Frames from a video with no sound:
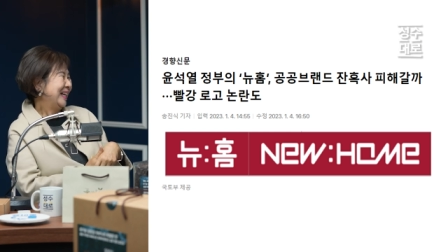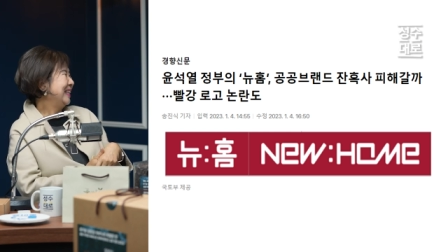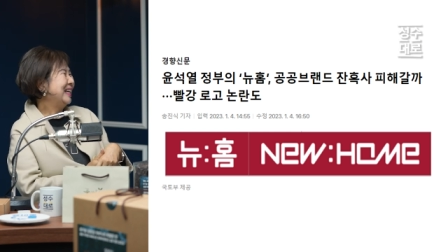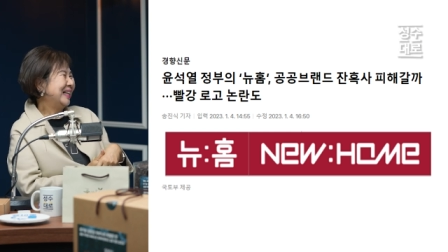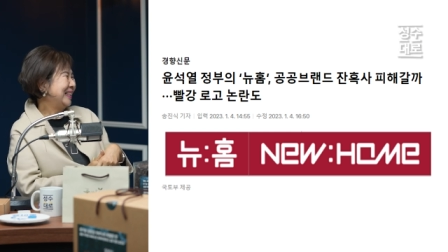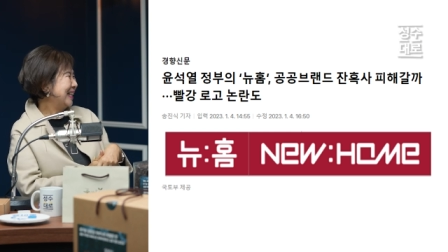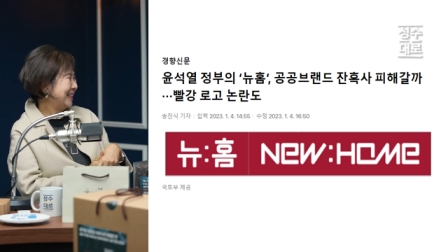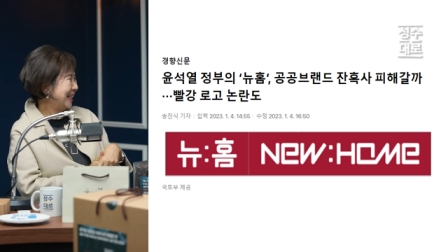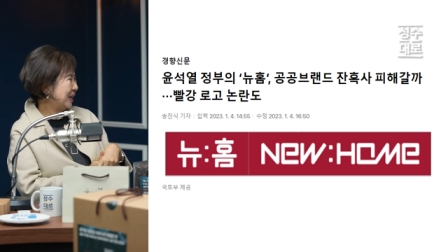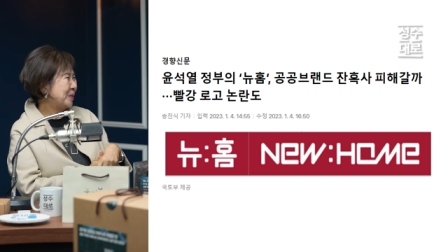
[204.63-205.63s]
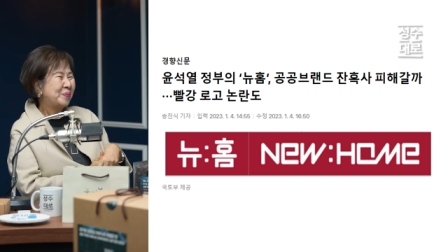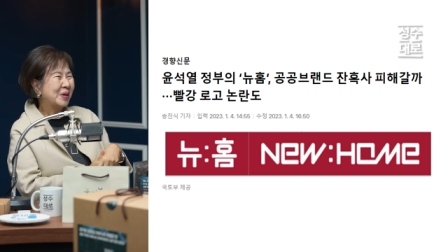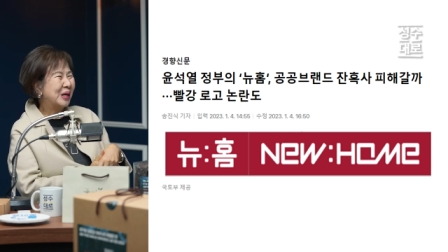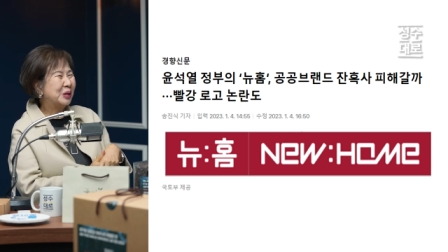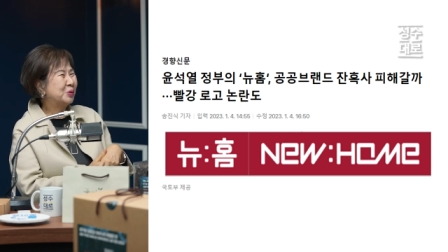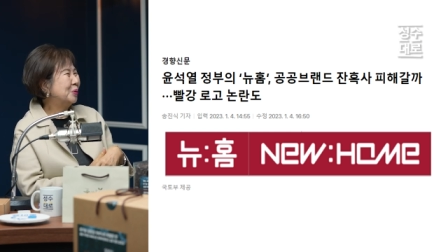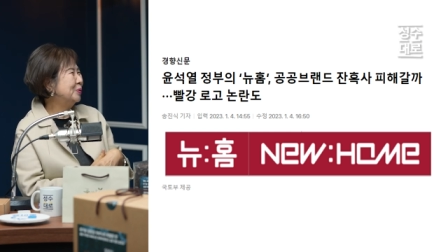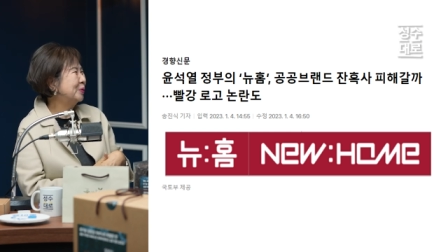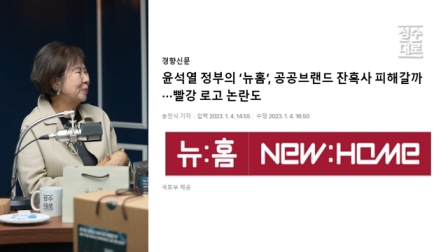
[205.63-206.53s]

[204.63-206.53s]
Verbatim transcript: 아니야, 아니야, 부정에서 아니야. 보면은 글씨가 너무...